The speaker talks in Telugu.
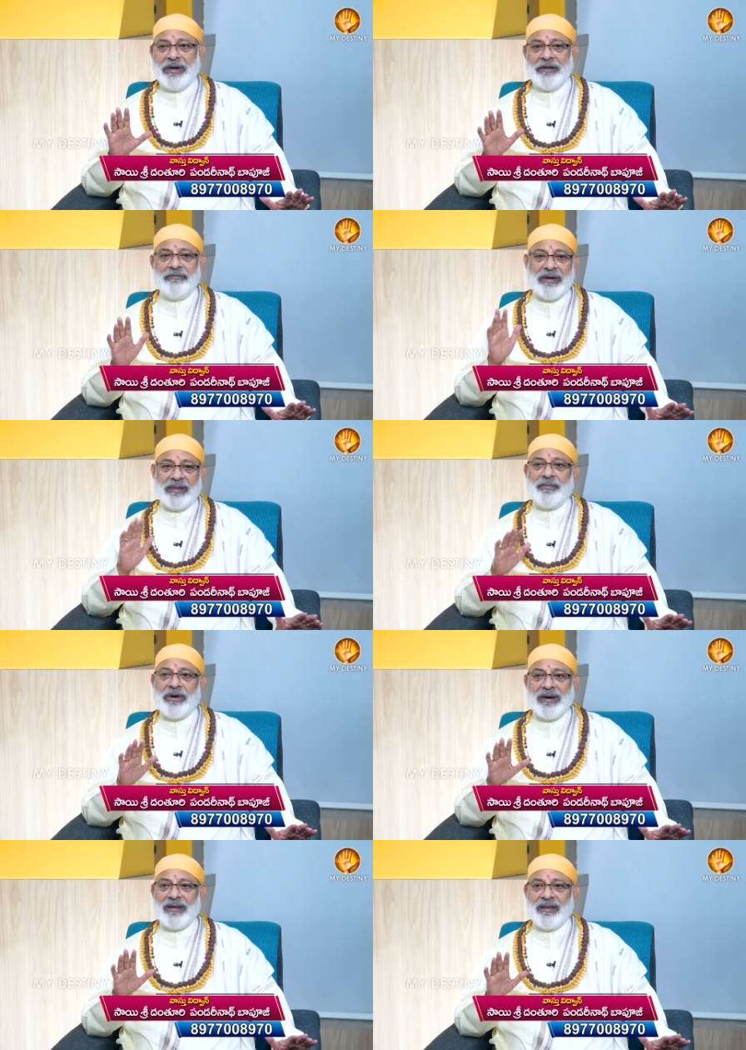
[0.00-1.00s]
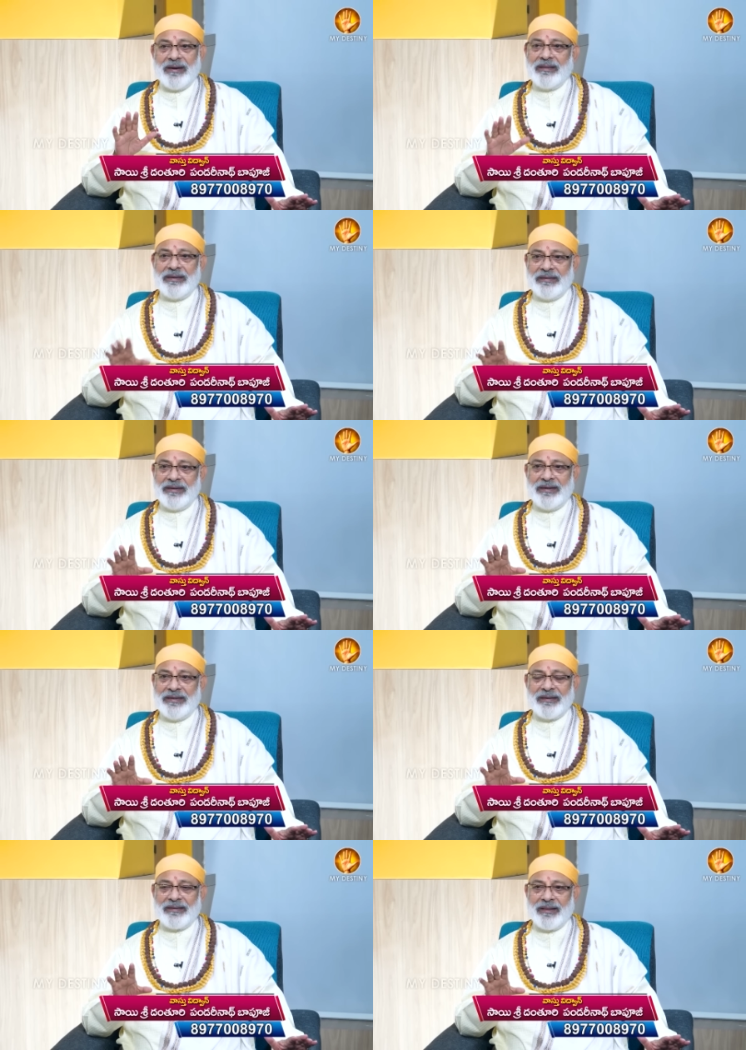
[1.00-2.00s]
బట్టి వ్యర్థమా కాదా అన్నది డిసైడ్
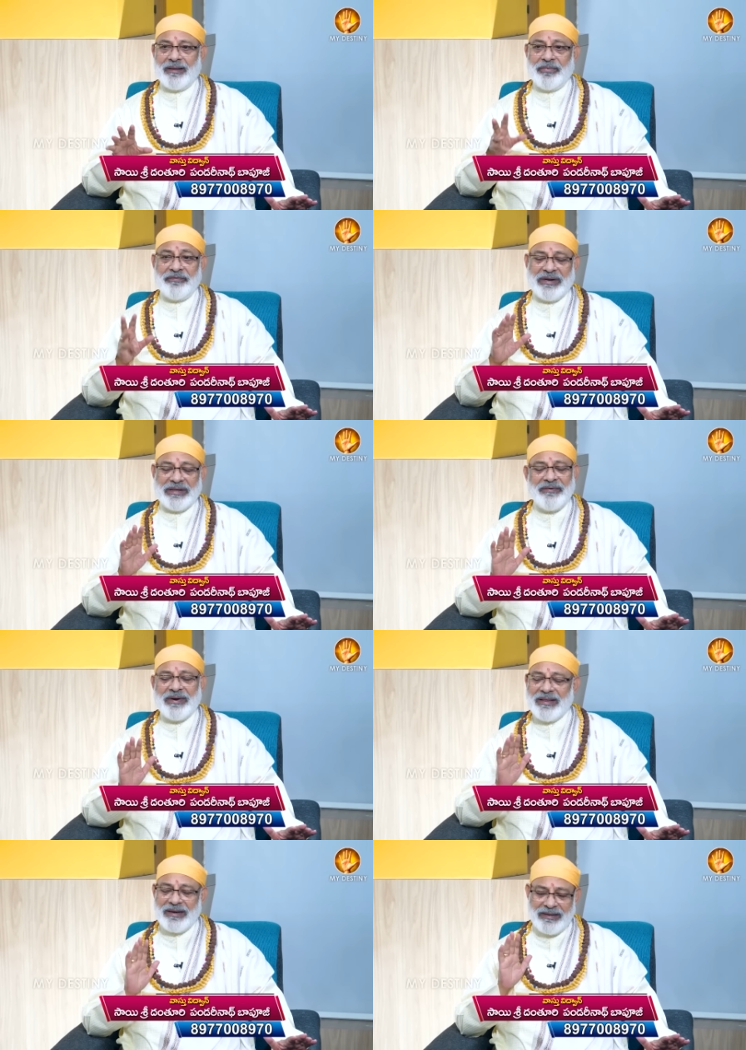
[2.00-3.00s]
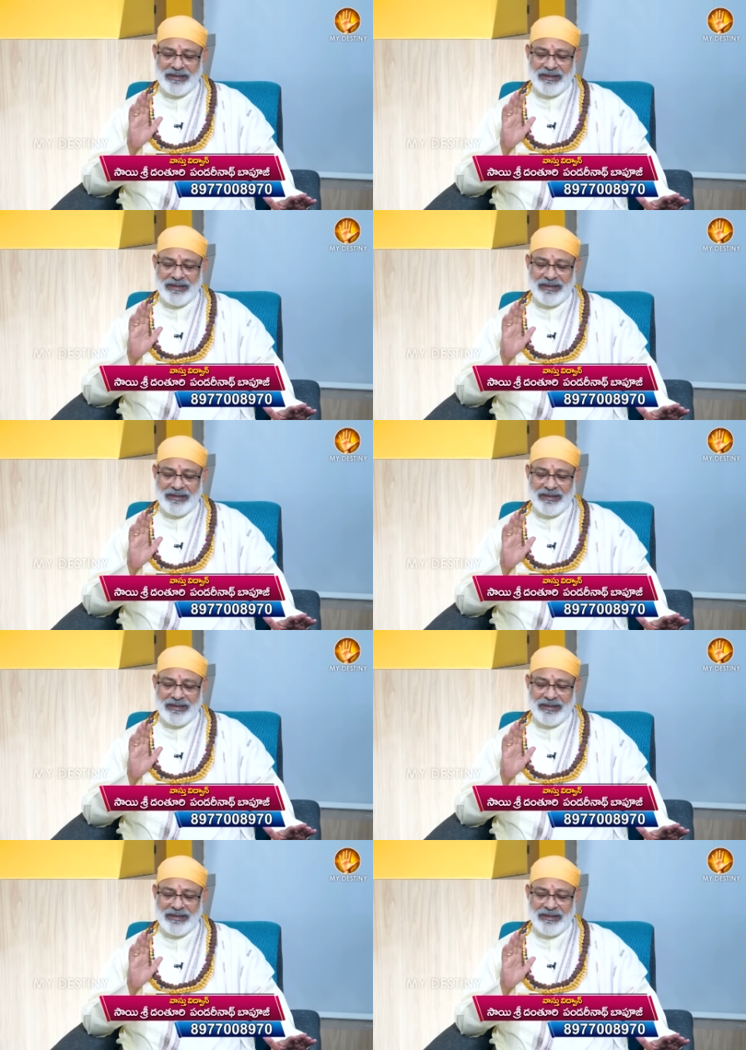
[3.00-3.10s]
చేస్తారు తప్ప వ్యర్థం అన్నదానికి